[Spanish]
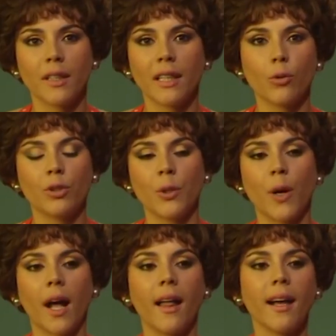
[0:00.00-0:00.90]

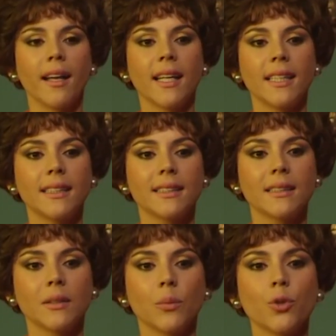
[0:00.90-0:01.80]
Carolina Gaitán.
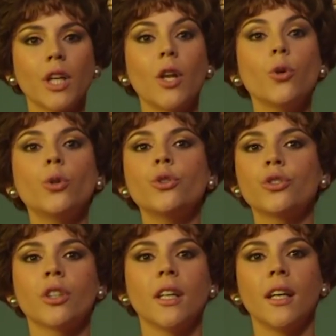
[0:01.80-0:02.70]
Mucha
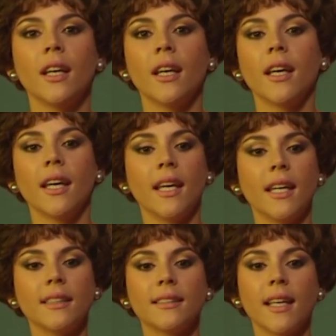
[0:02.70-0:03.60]
luz,
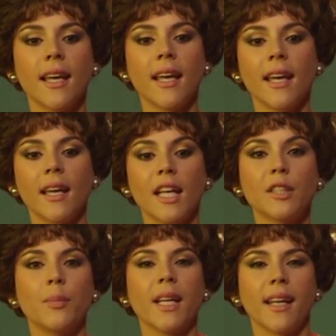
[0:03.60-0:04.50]
es, eh,
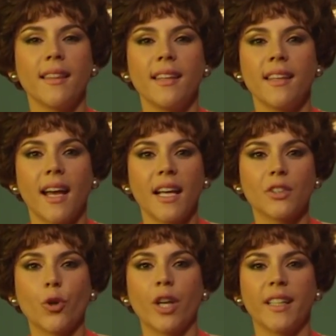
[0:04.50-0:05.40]
es picardía,
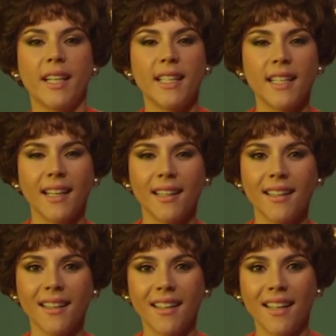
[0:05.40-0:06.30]
es coquetería,
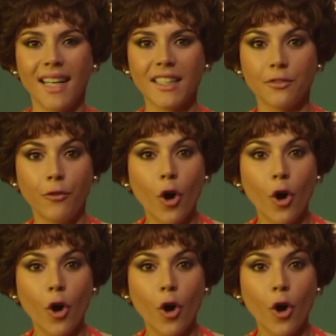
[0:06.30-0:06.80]
es